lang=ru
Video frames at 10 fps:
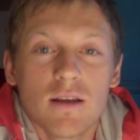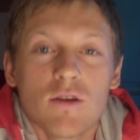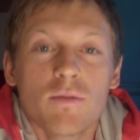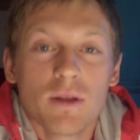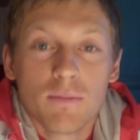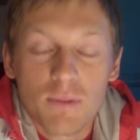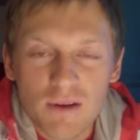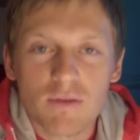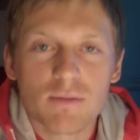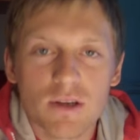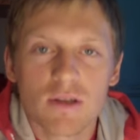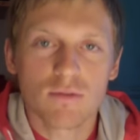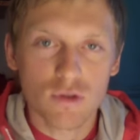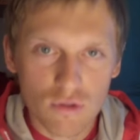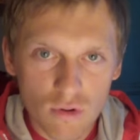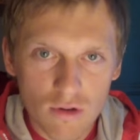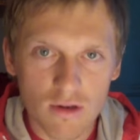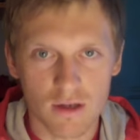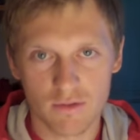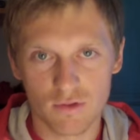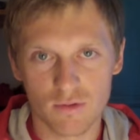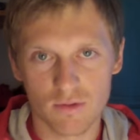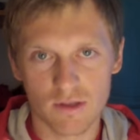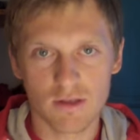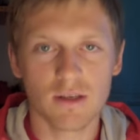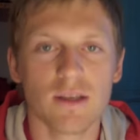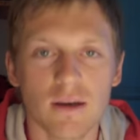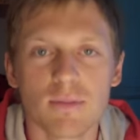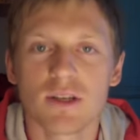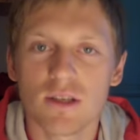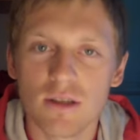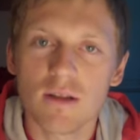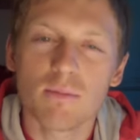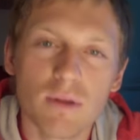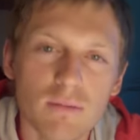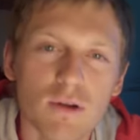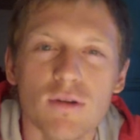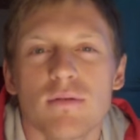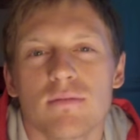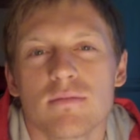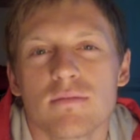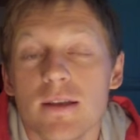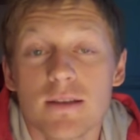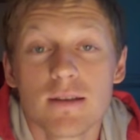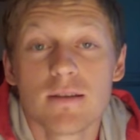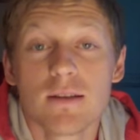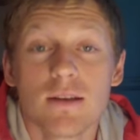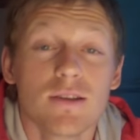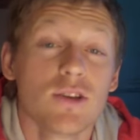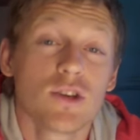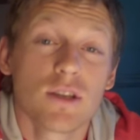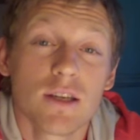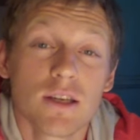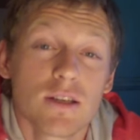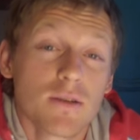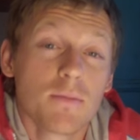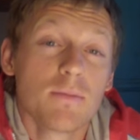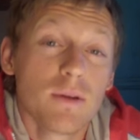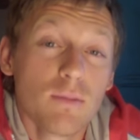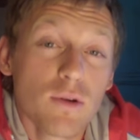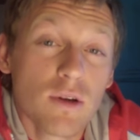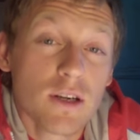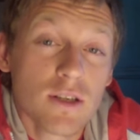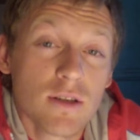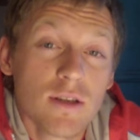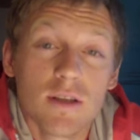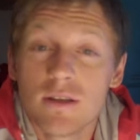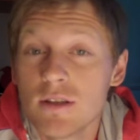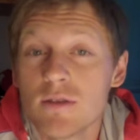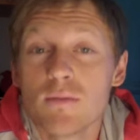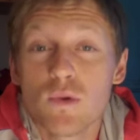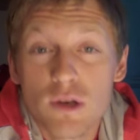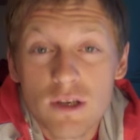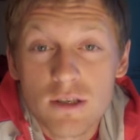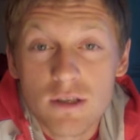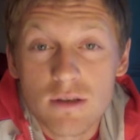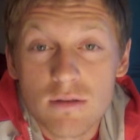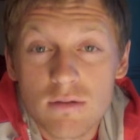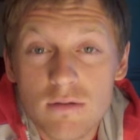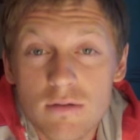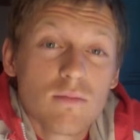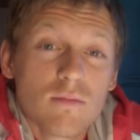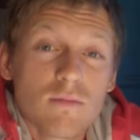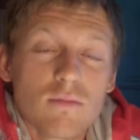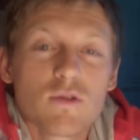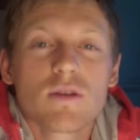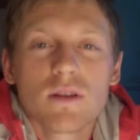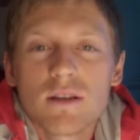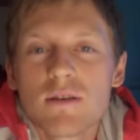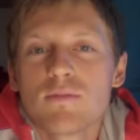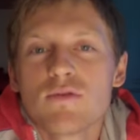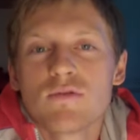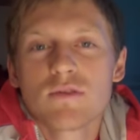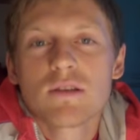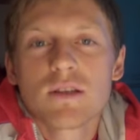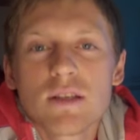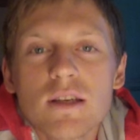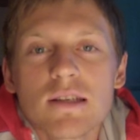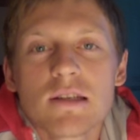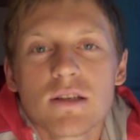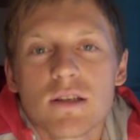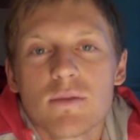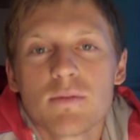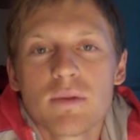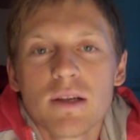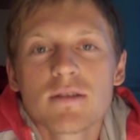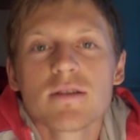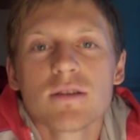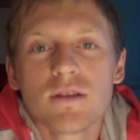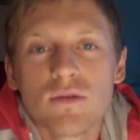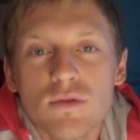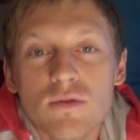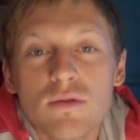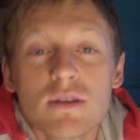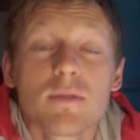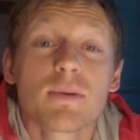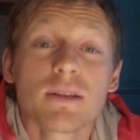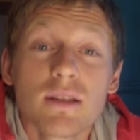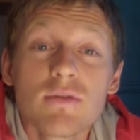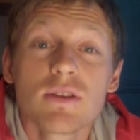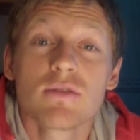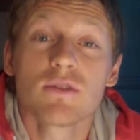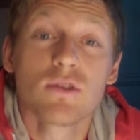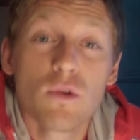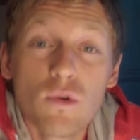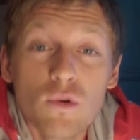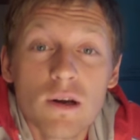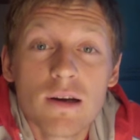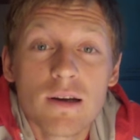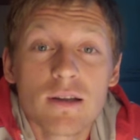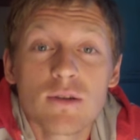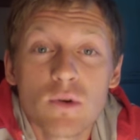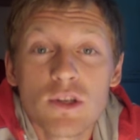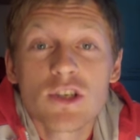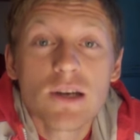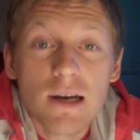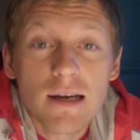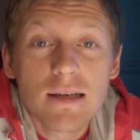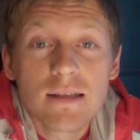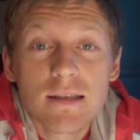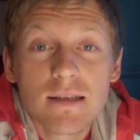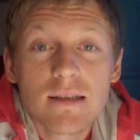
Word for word: и у меня первым делом что, как вы думаете? Я прочитал Библию. Если ты не читаешь Библию каждый день и не молишься, то тогда тебе будет все сложнее и сложнее помолиться за еду, за простывшего друга, который чихает,